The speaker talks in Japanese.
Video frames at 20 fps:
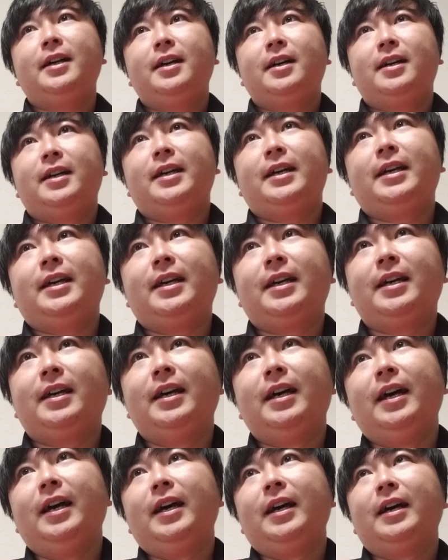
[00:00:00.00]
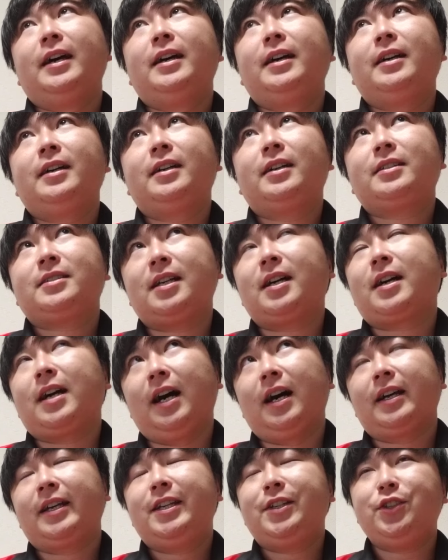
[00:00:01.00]
えー、
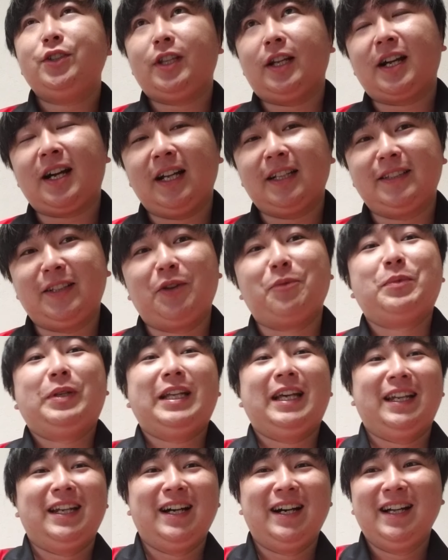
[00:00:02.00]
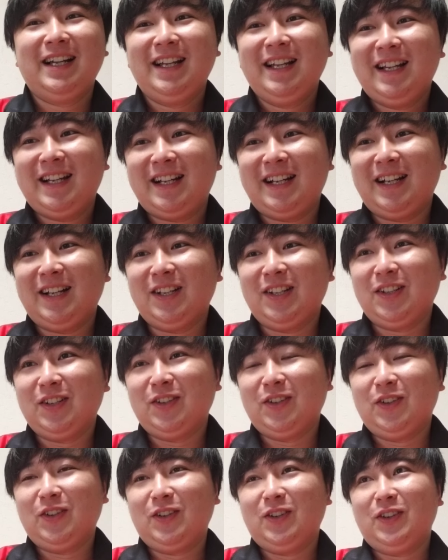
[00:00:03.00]
サッカー、気づいたら勝ってるみたいな、あ
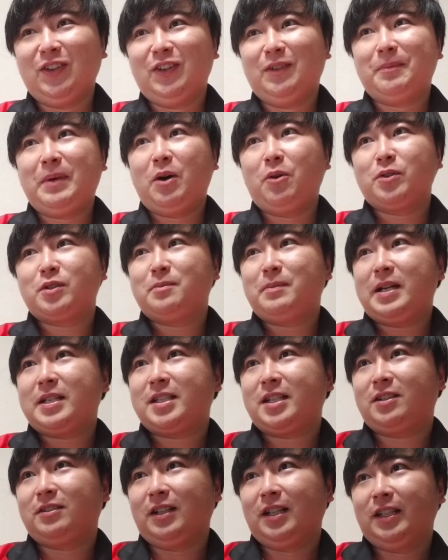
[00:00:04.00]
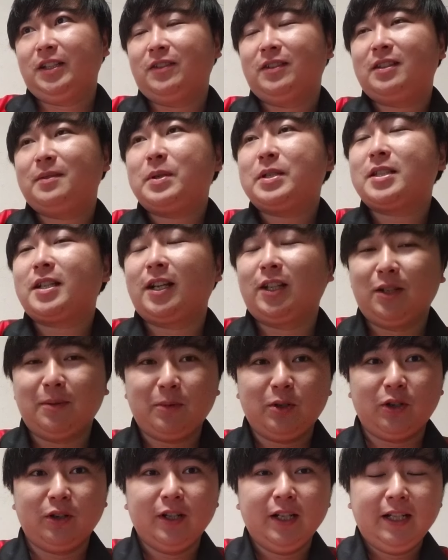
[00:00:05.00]
のー、まあ、オズマジックなんて言われてましたけど
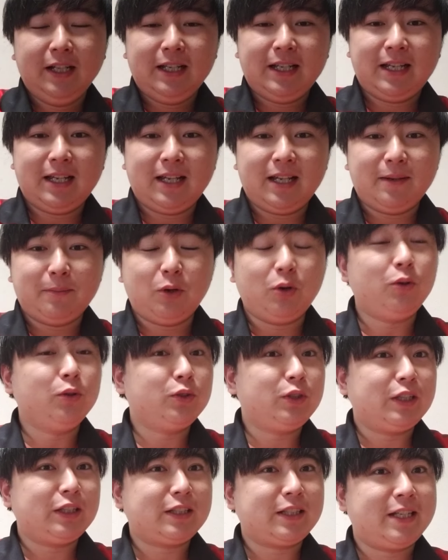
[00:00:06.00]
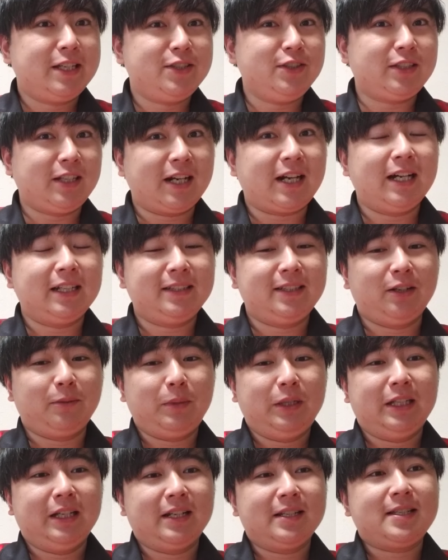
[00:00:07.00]
も、えー、もう本当に気づいたら勝ってる
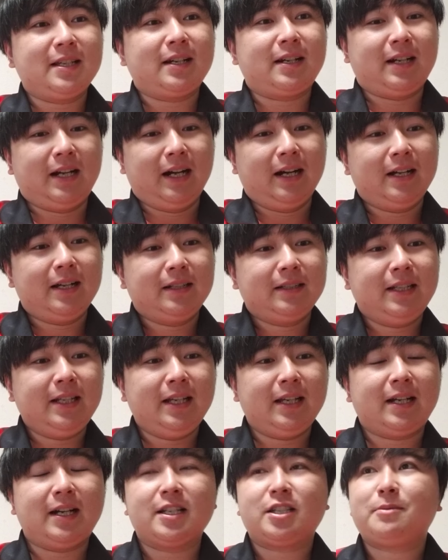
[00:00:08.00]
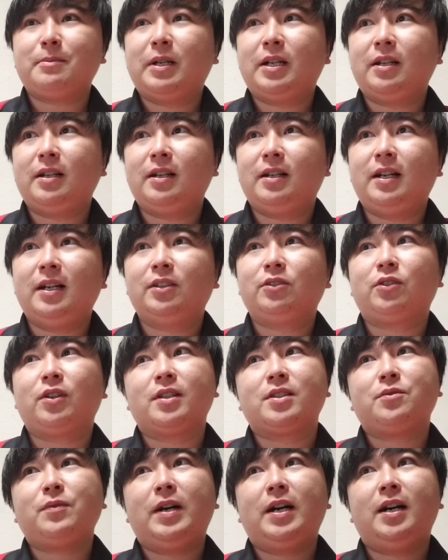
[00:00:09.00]
みたいなサッカーで、鹿島
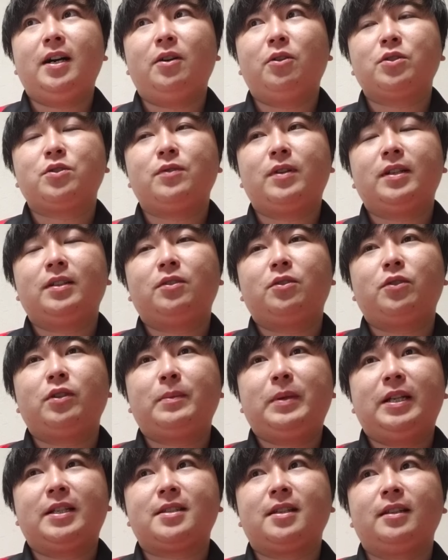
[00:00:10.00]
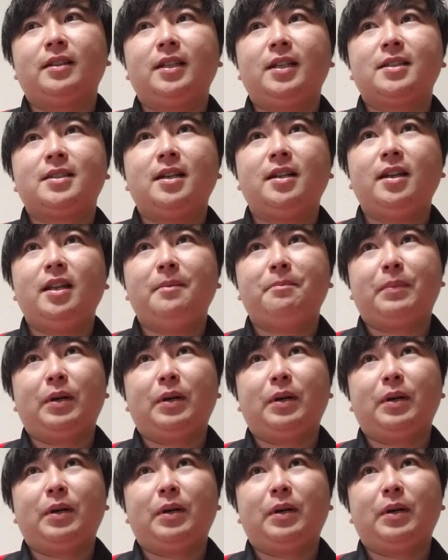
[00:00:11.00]
アントラーズはオズワルド・オリベールさんで3連